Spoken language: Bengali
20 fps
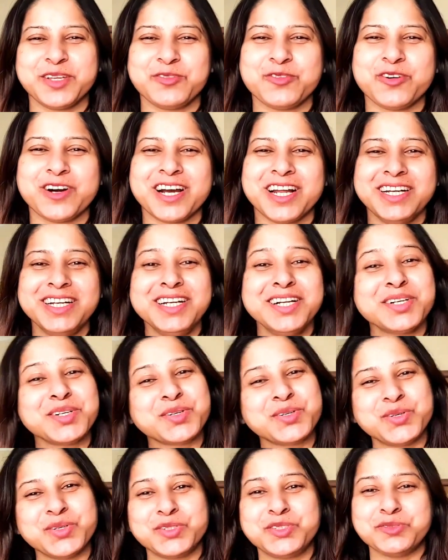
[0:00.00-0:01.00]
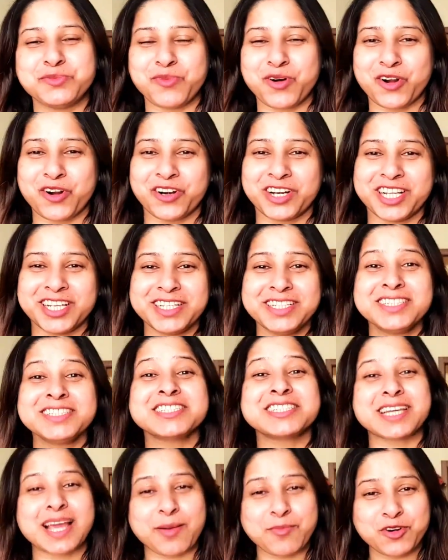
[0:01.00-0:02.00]
এভরিওয়ান গুড মর্নিং
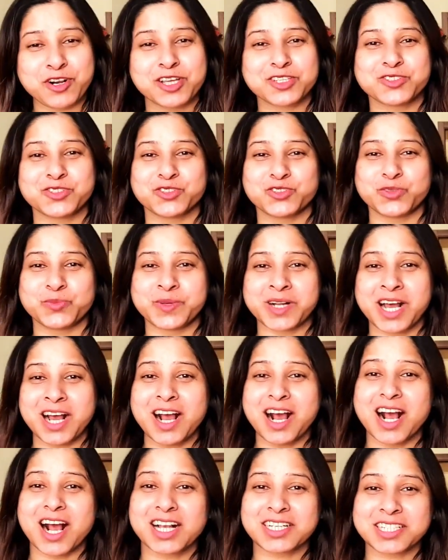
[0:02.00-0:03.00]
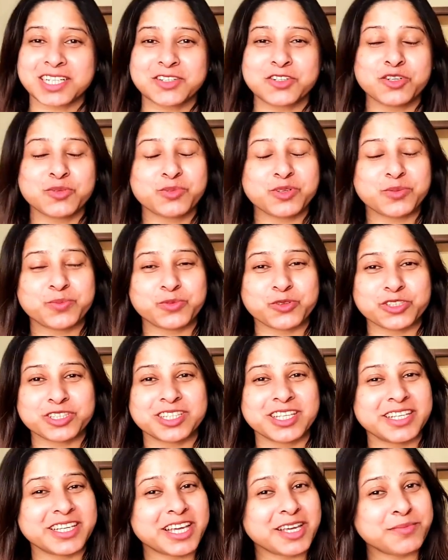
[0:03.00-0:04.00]
কেমন আছো তোমরা আশা করব
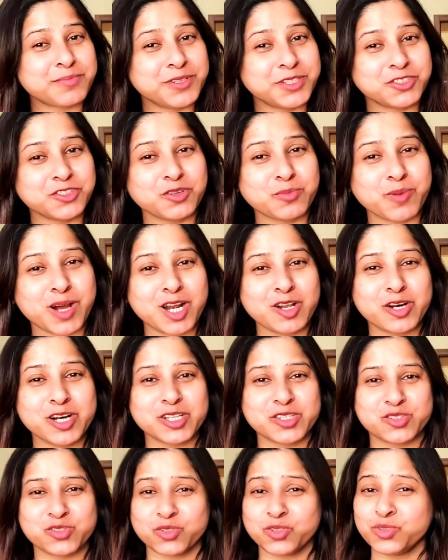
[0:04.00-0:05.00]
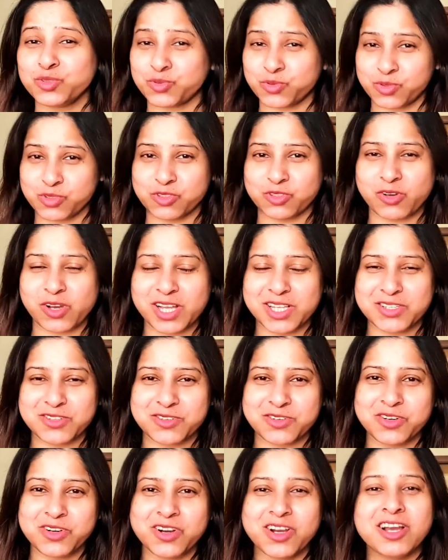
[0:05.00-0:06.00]
প্রত্যেকেই ভীষণ ভালো আছো সুস্থ আছো
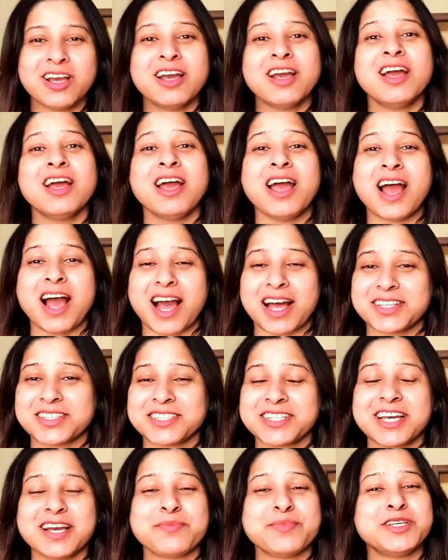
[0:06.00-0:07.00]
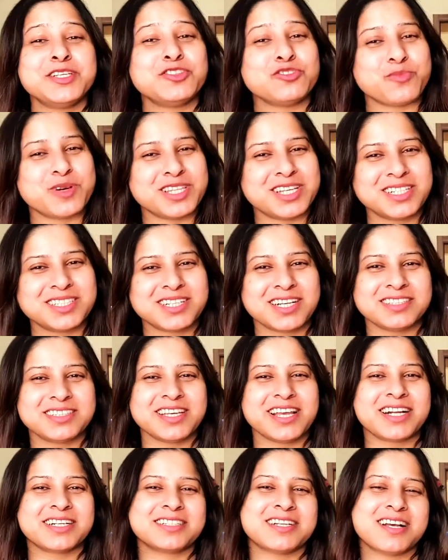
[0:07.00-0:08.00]
আজকে আমি তোমাদের সাথে
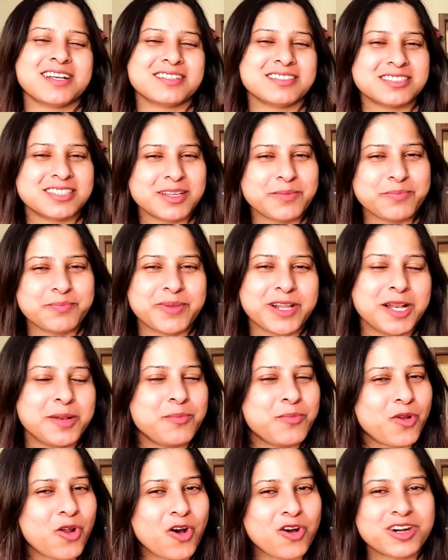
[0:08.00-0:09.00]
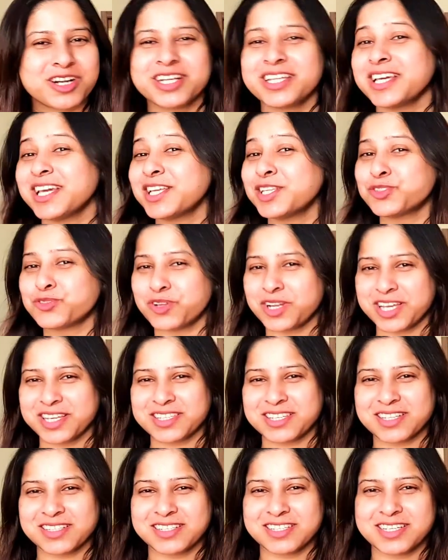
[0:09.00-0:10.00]
একটা সিম্পল ব্লগ নিয়ে চলে
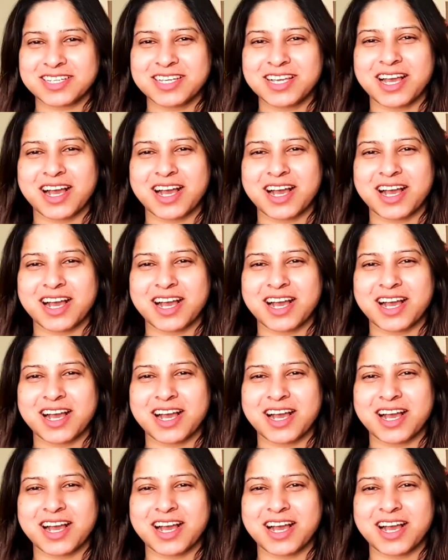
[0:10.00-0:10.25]
এসেছি